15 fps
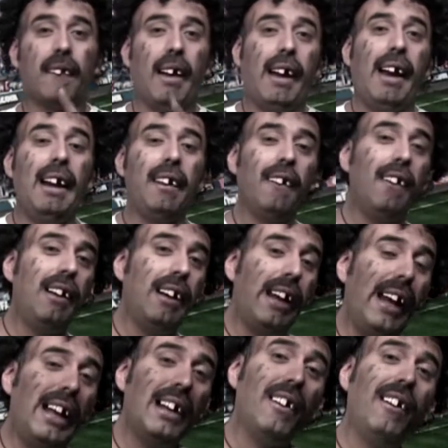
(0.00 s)
El gol,
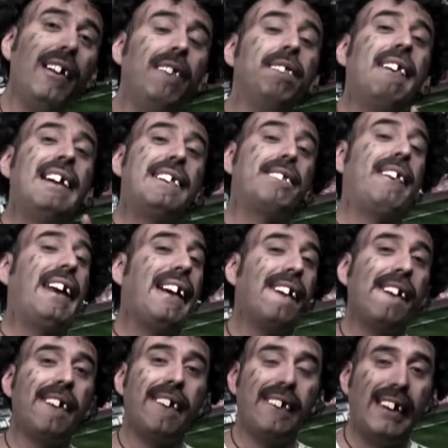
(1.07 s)
el gol más precoz
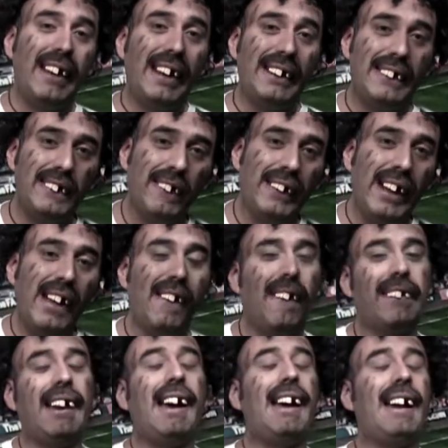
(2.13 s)
de la historia, o
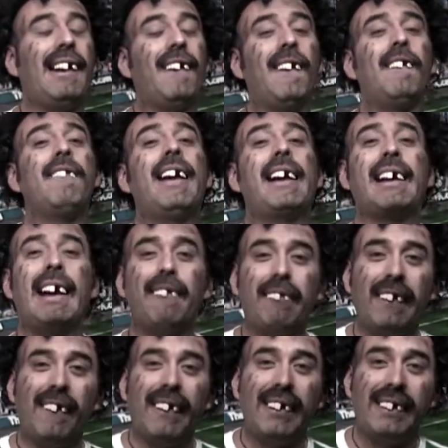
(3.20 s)
sea, el gol más rápido
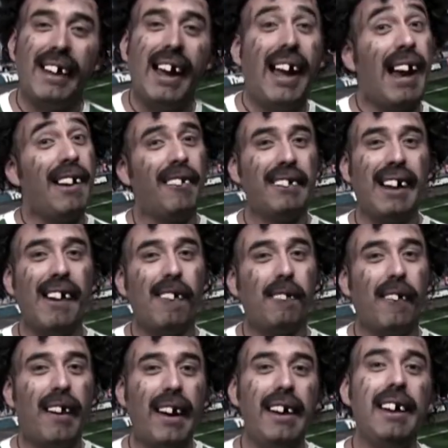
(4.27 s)
que se ha anotado por
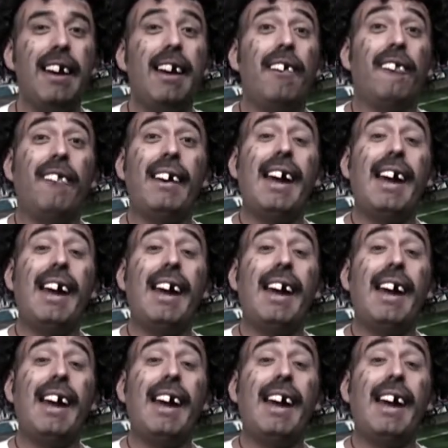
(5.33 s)
ahí, fue